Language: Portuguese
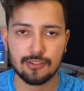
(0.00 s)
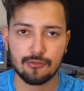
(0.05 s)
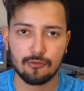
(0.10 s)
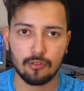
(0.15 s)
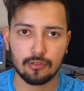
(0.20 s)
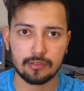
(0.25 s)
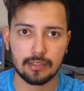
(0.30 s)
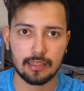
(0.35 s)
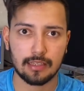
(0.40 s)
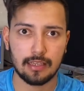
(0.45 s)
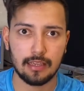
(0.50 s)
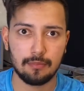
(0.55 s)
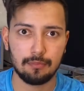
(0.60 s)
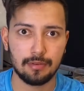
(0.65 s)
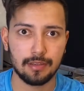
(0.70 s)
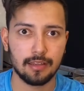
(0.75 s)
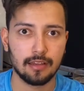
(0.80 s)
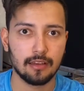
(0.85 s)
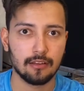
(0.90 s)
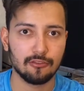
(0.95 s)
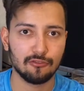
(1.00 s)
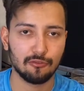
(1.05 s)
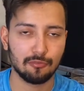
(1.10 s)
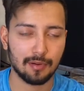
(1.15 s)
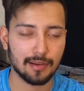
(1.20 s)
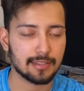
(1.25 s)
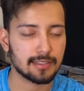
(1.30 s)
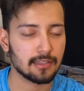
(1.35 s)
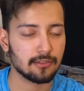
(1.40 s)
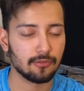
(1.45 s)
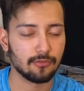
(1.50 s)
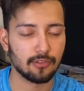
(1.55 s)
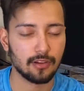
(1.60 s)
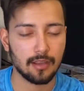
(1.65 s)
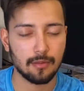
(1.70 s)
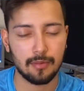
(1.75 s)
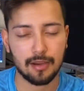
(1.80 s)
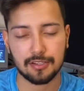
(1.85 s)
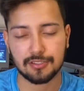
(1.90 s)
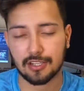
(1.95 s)
quando a equipe do Paysandu foi
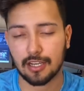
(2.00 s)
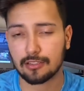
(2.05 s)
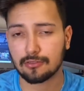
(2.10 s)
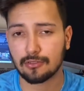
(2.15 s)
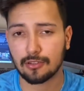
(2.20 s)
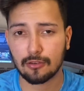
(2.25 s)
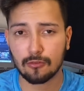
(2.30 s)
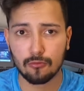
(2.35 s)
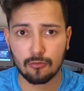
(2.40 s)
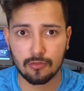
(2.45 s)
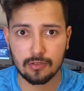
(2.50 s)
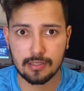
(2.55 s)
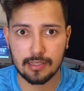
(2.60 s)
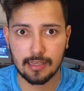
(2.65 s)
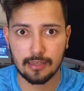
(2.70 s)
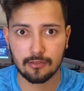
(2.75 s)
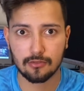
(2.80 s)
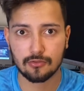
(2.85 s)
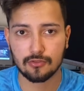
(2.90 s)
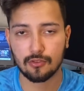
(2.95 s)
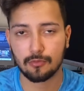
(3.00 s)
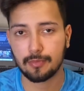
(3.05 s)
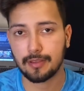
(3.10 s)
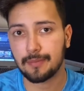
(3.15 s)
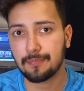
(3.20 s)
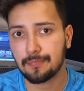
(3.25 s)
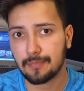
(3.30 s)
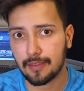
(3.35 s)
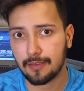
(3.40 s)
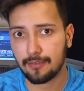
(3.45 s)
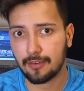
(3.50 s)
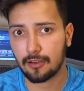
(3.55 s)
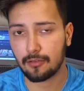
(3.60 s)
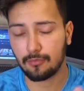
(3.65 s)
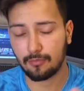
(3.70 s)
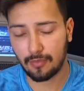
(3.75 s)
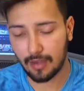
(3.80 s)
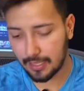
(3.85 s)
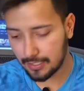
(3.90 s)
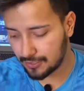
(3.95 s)
rebaixado, não conseguiram subir e vendo
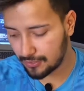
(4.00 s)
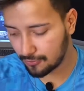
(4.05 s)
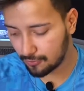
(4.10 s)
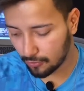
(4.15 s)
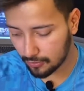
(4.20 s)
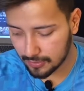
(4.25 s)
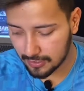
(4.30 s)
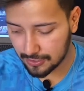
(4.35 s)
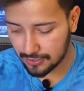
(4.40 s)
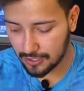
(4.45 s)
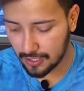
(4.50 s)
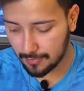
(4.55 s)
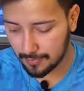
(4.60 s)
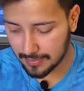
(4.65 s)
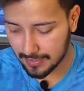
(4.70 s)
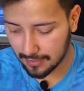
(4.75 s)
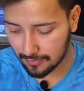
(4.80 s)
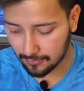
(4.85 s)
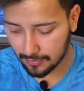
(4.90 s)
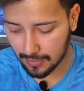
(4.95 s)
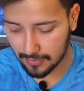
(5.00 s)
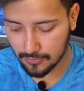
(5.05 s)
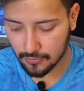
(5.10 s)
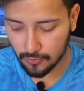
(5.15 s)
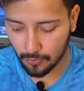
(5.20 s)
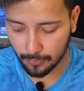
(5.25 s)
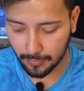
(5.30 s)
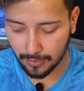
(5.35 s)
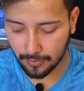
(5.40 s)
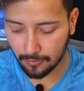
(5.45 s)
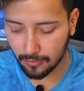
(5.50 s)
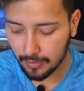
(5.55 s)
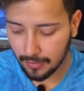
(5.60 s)
mais de 12 times, né, no caso, subindo